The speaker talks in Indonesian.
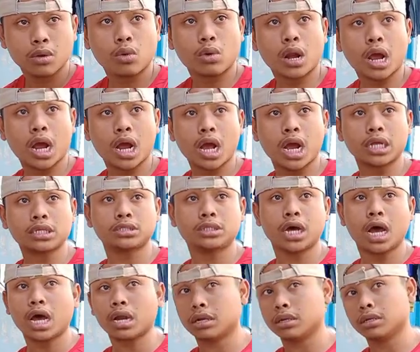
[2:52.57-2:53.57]
kurang ah.
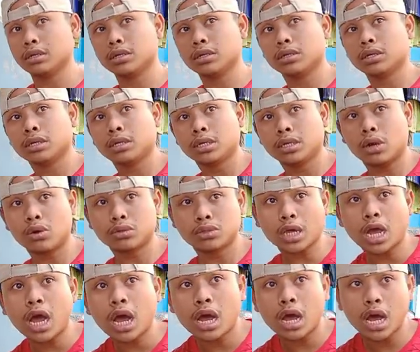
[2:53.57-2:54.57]
ajar. Ya
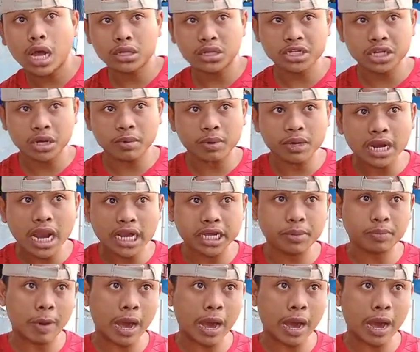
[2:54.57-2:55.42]
udah, ada sambil lagi,